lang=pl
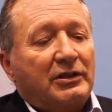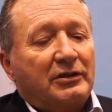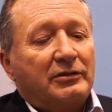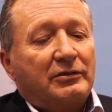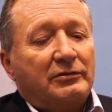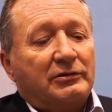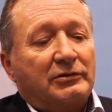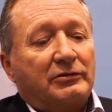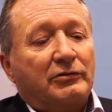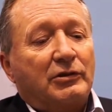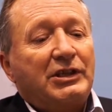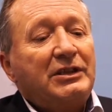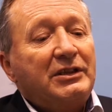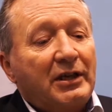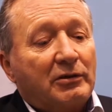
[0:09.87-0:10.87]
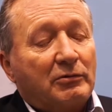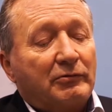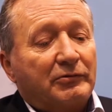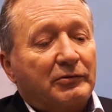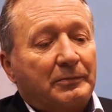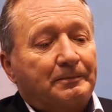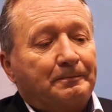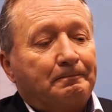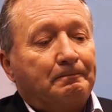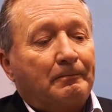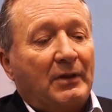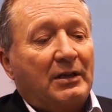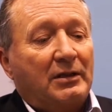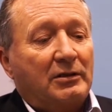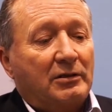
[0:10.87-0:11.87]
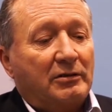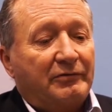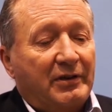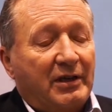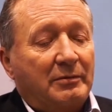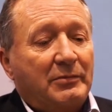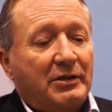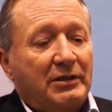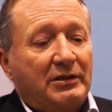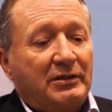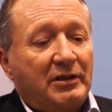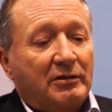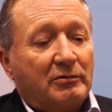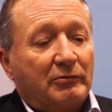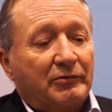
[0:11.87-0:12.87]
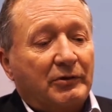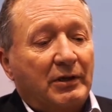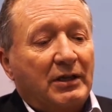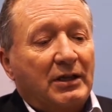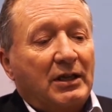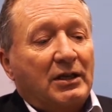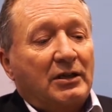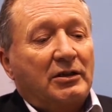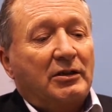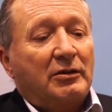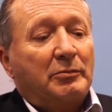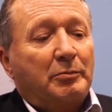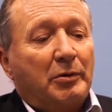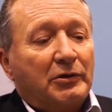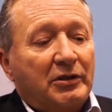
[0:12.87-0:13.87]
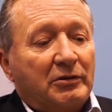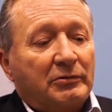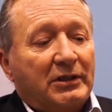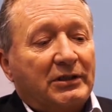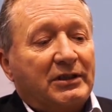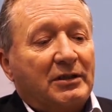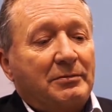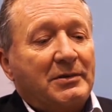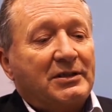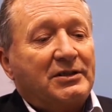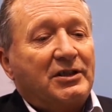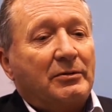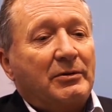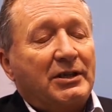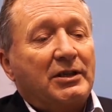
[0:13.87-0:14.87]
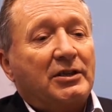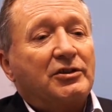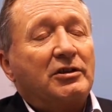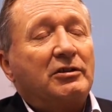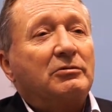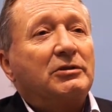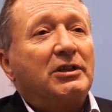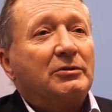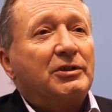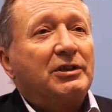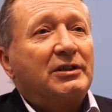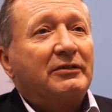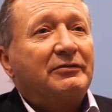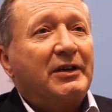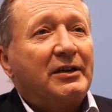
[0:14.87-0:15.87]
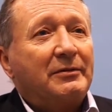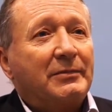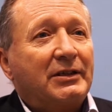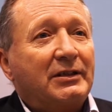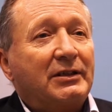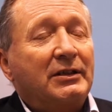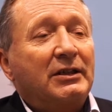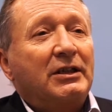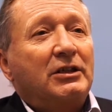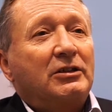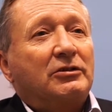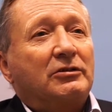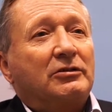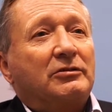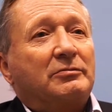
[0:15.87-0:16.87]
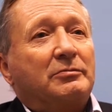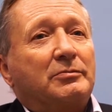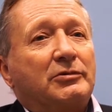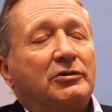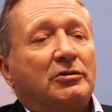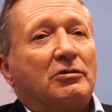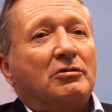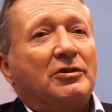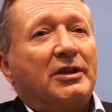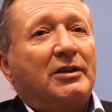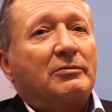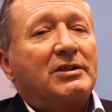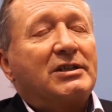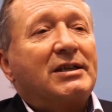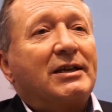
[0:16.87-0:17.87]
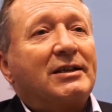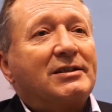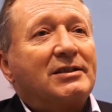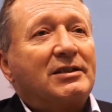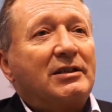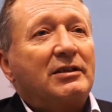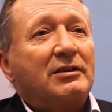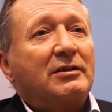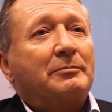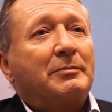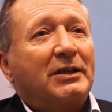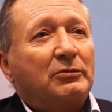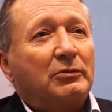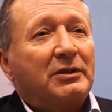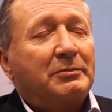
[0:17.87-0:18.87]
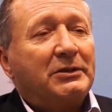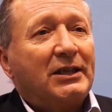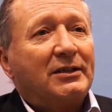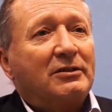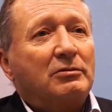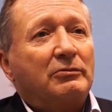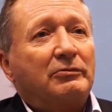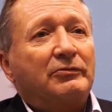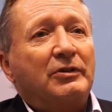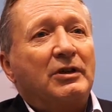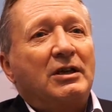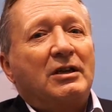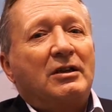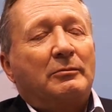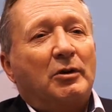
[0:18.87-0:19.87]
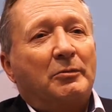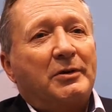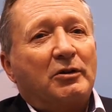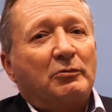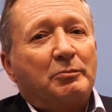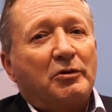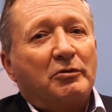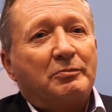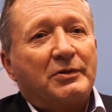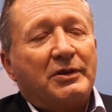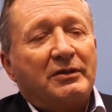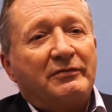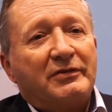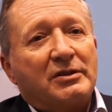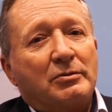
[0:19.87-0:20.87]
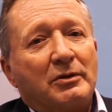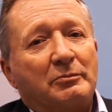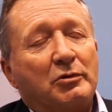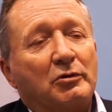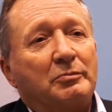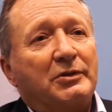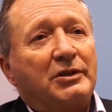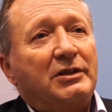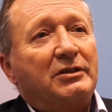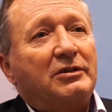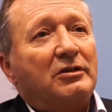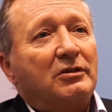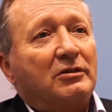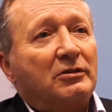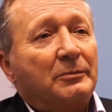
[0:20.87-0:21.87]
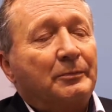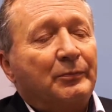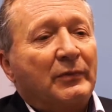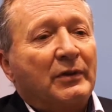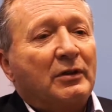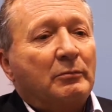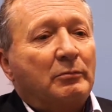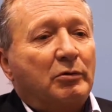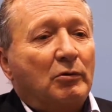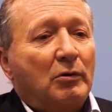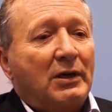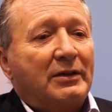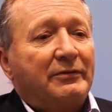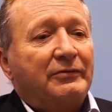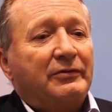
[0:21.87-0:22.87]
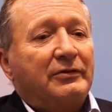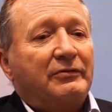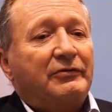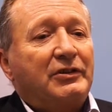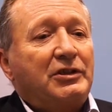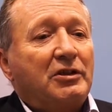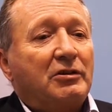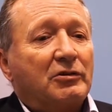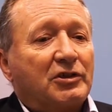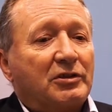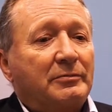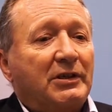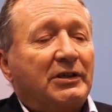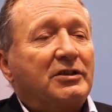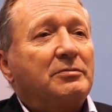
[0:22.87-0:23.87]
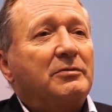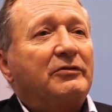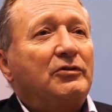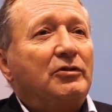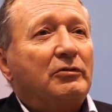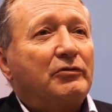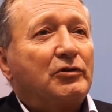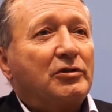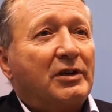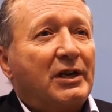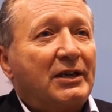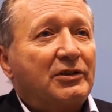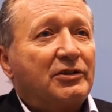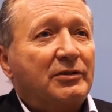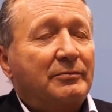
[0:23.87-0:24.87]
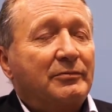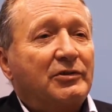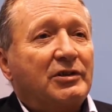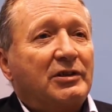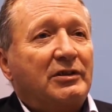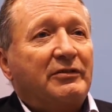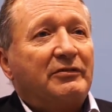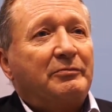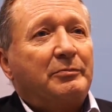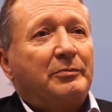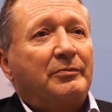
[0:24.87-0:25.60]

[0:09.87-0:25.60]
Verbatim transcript: y, indyków, fermy indyków. Podjął natychmiast działania, czyli udał się na fermę, dokonał sekcji padłych ptaków, pobrał próbki, wysłał próbki do Puław. Wynik otrzymaliśmy w dniu wczorajszym, czyli w